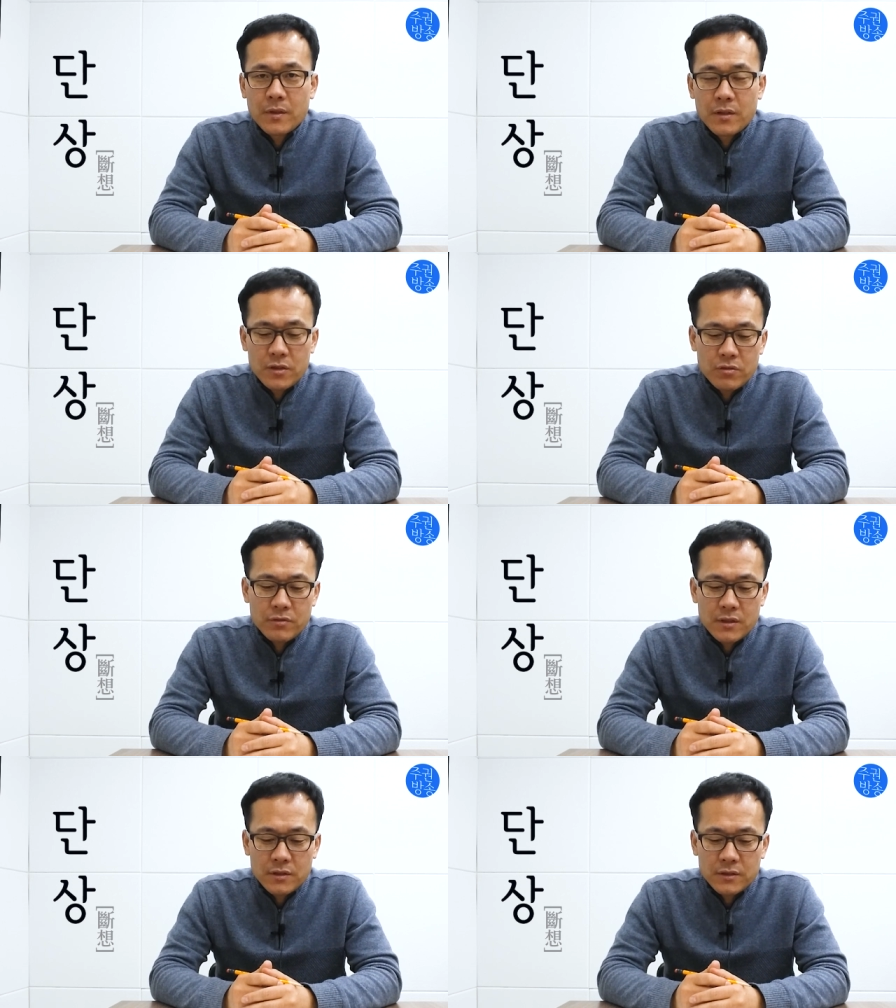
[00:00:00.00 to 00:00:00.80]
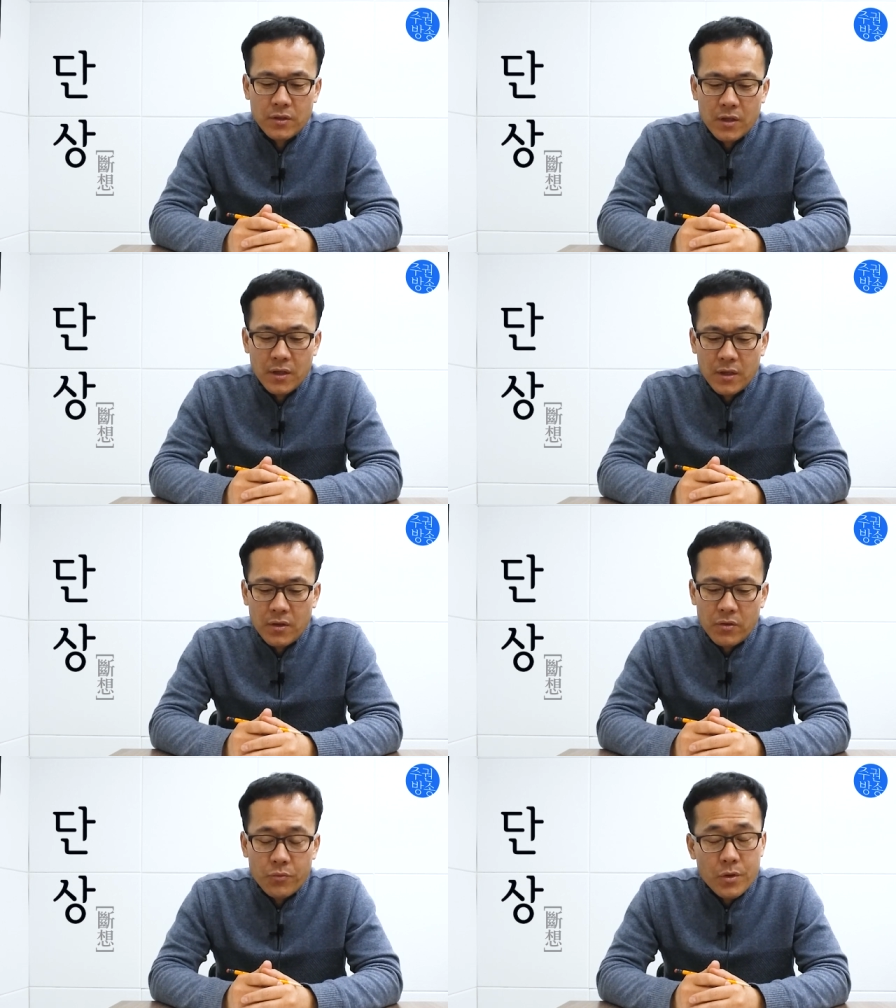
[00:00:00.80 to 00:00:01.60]
뭐 이런 식으로 해서 이제
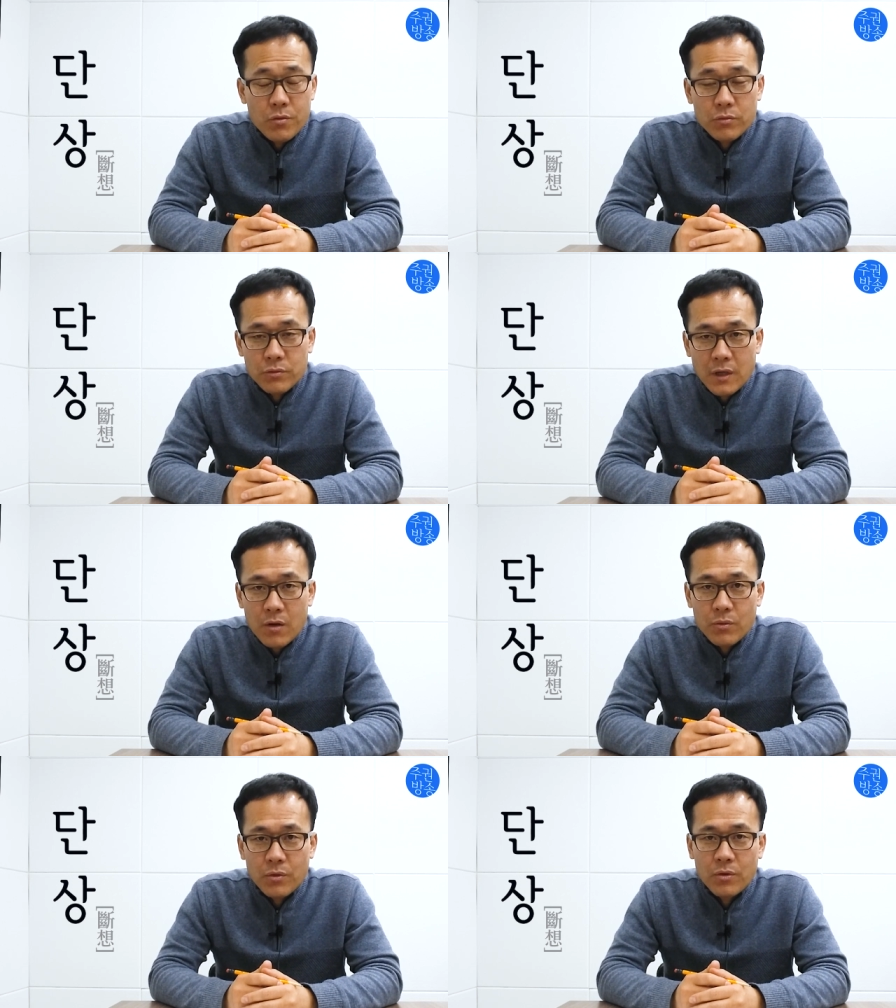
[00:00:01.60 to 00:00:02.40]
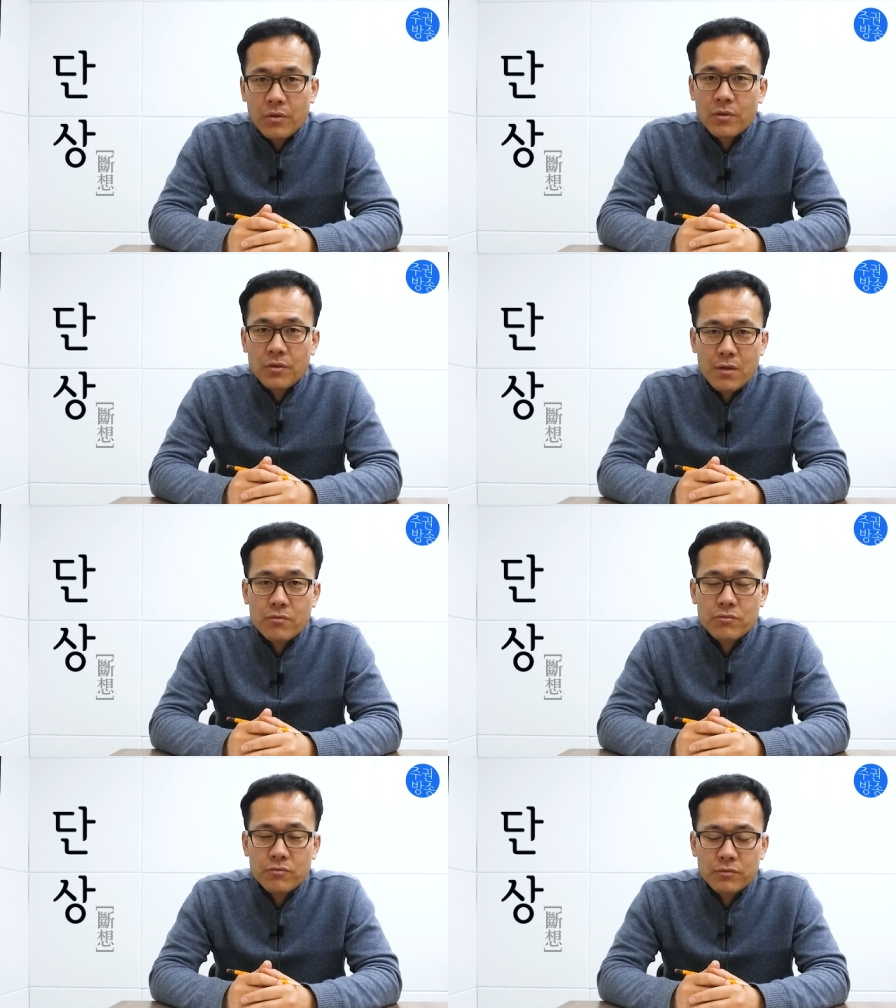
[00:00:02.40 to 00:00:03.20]
왜곡을 하고
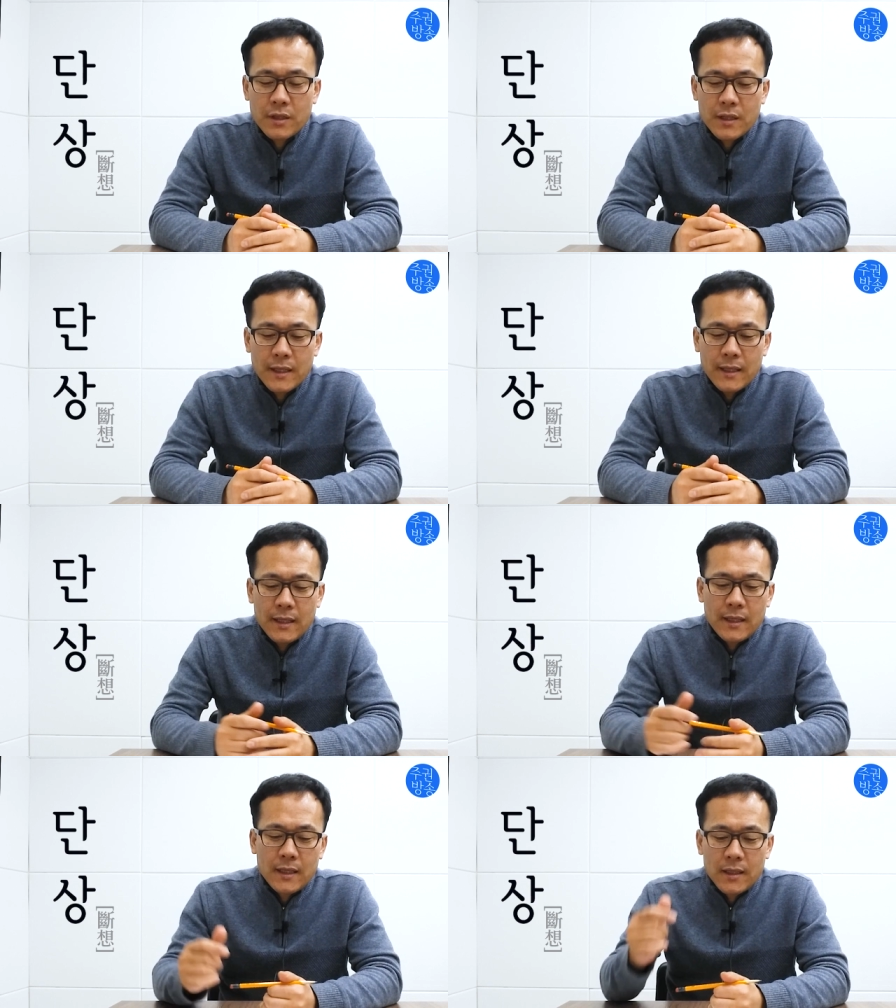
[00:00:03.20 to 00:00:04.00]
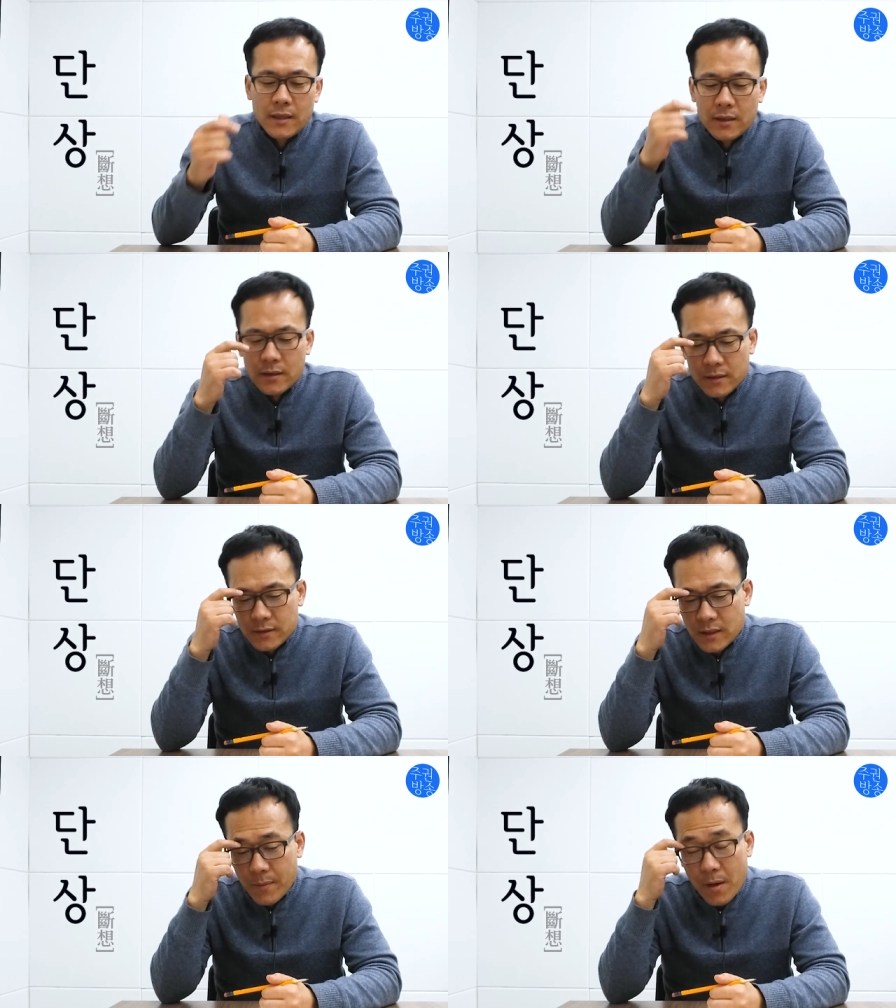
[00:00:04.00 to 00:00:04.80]
한국의
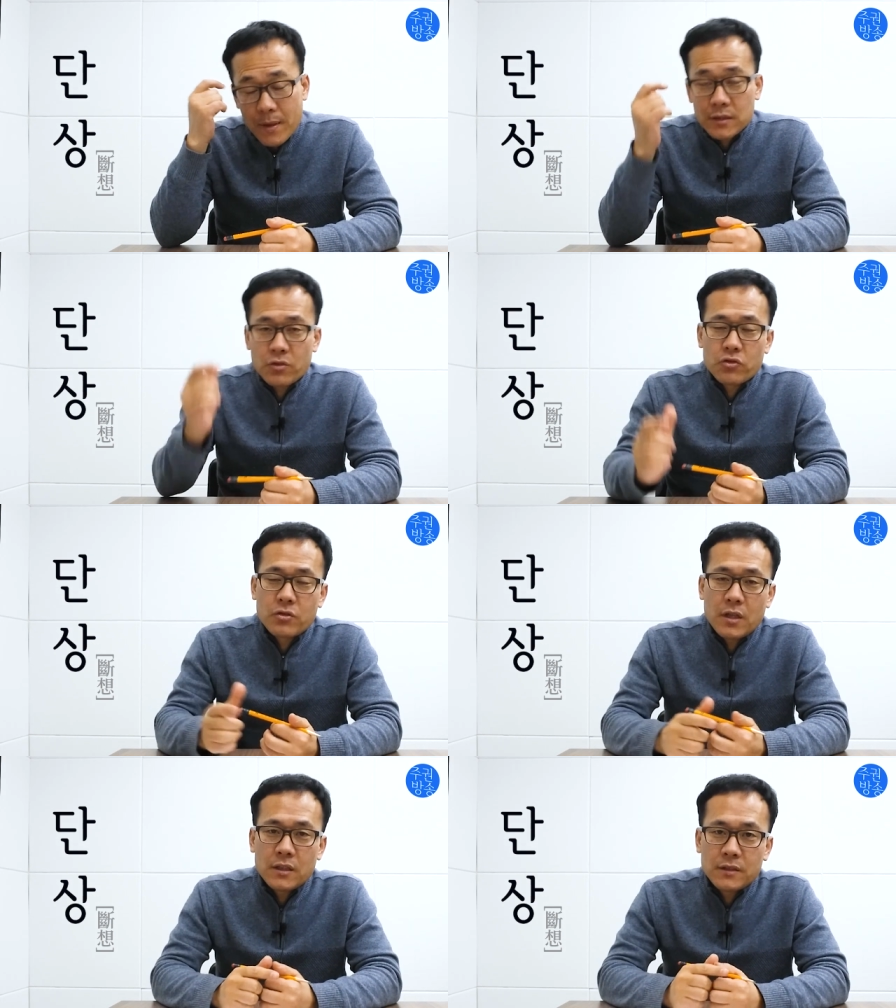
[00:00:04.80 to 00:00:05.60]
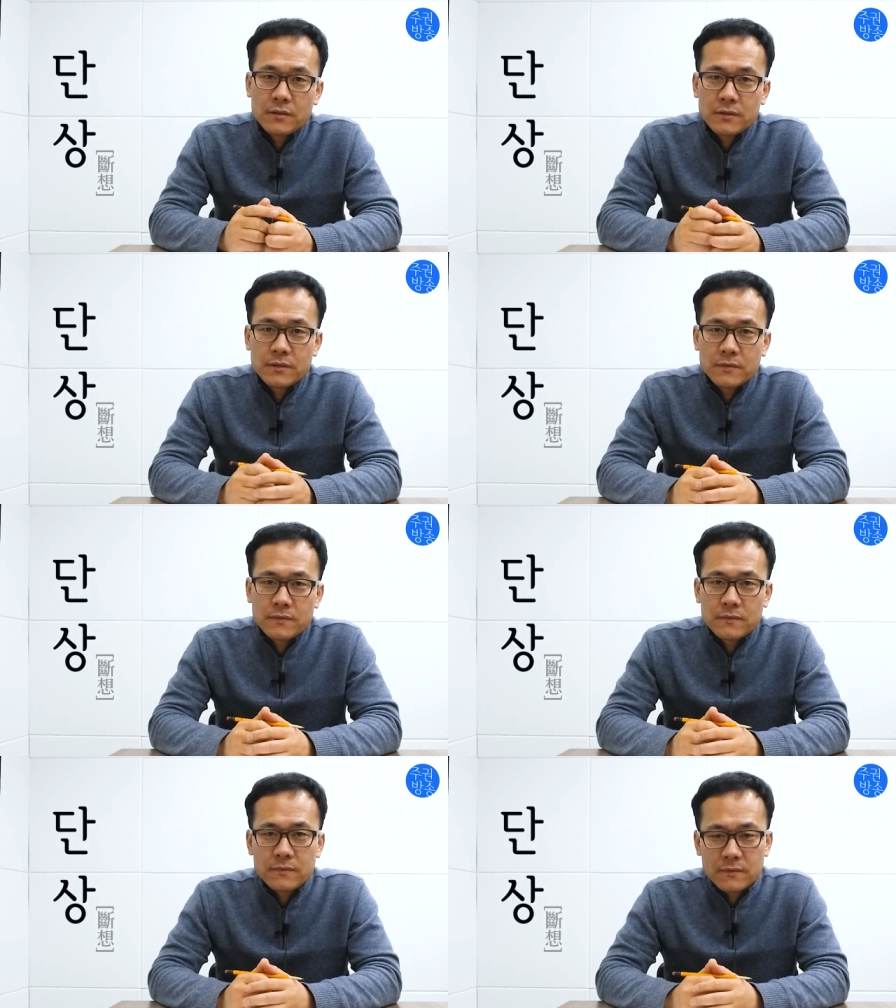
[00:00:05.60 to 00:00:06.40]
어, 재발 방지 요청하는
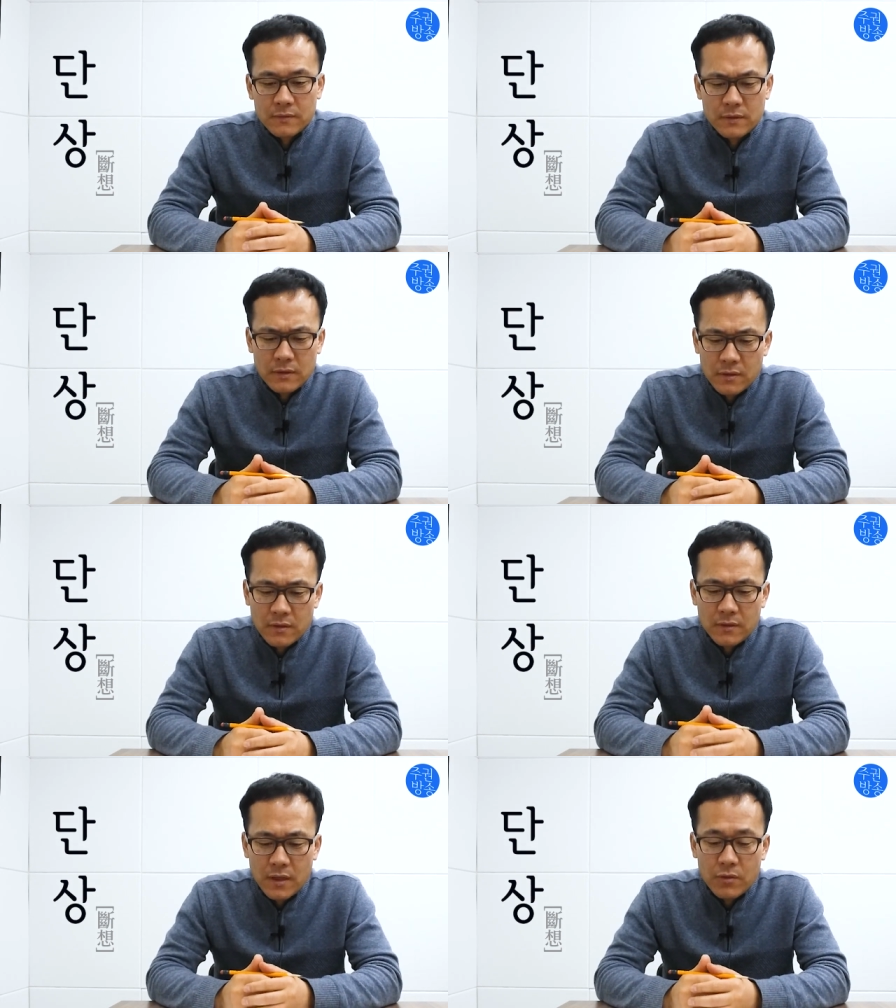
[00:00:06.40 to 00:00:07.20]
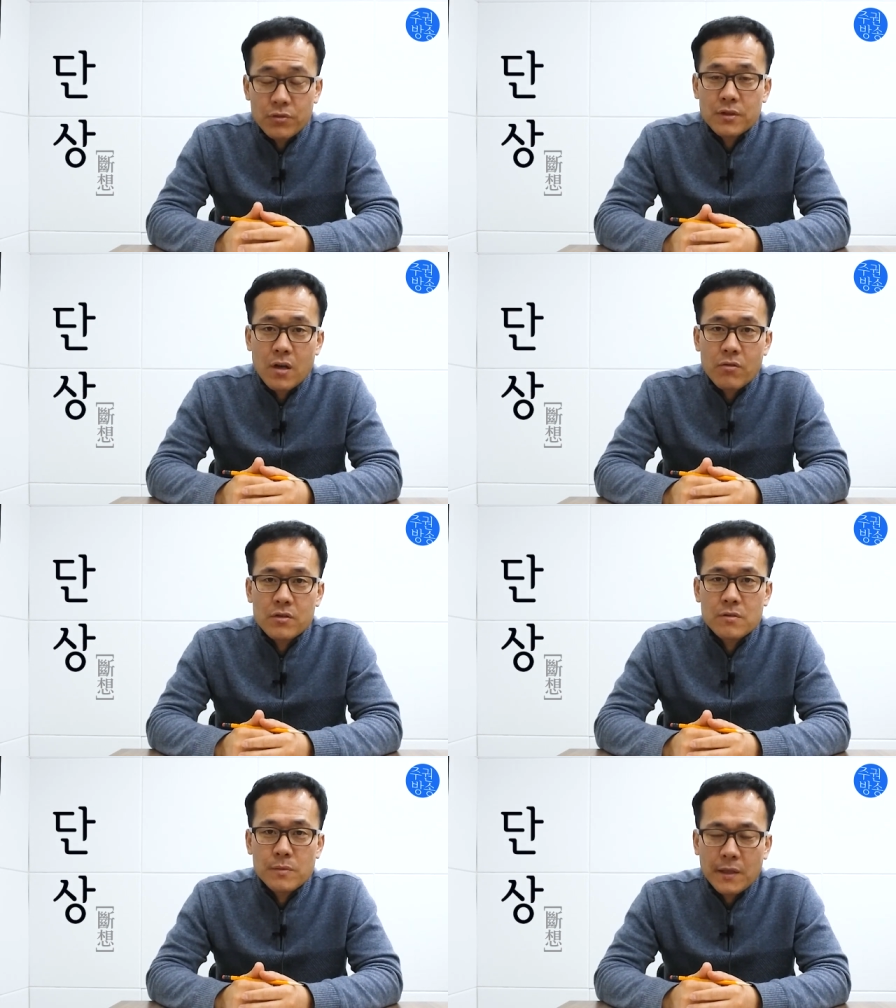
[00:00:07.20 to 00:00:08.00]
음, 그런 태도를
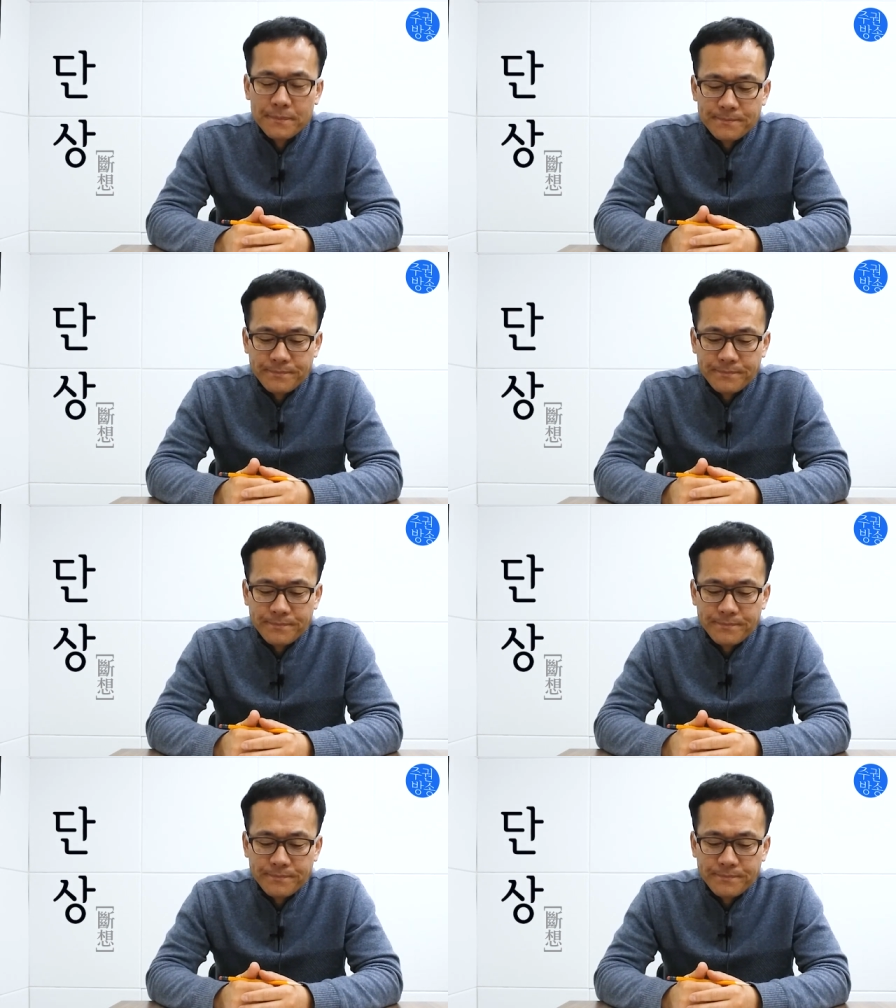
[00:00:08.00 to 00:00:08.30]
취하고 있습니다.